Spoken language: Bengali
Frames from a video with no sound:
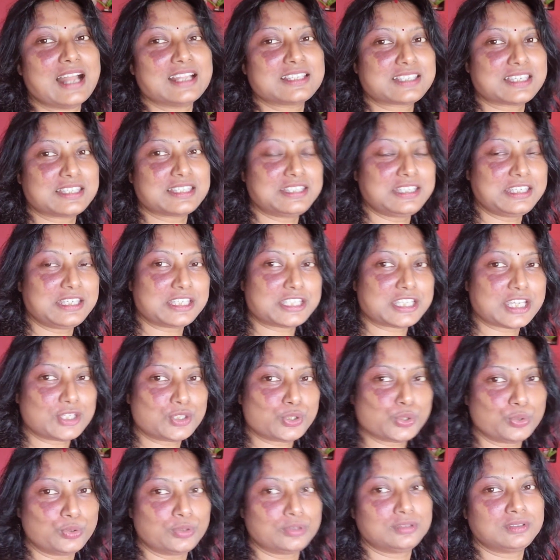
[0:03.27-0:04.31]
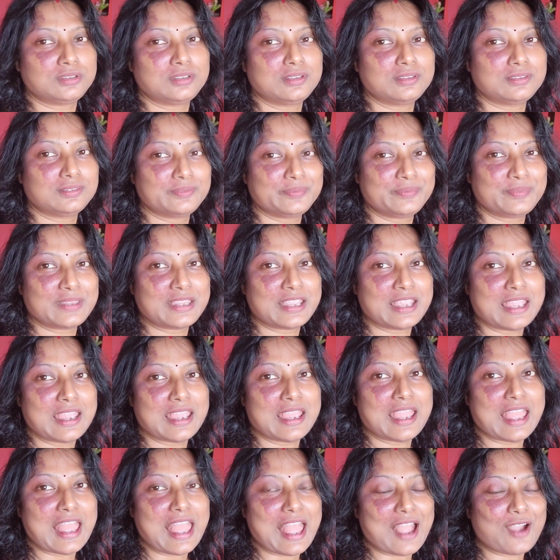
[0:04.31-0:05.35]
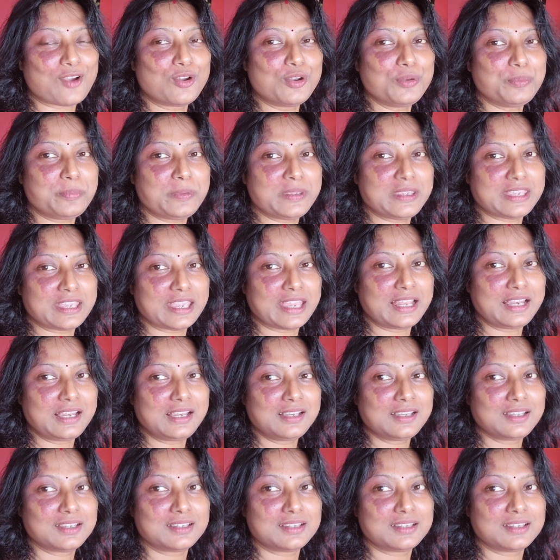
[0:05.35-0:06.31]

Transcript: আজকে তিরিশে জুন এখন বিকেল